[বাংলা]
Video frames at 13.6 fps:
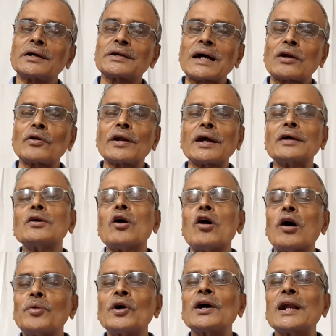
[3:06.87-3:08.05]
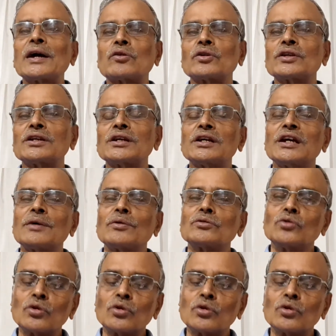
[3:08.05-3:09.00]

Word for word: কারণে অবহেলা করি এবং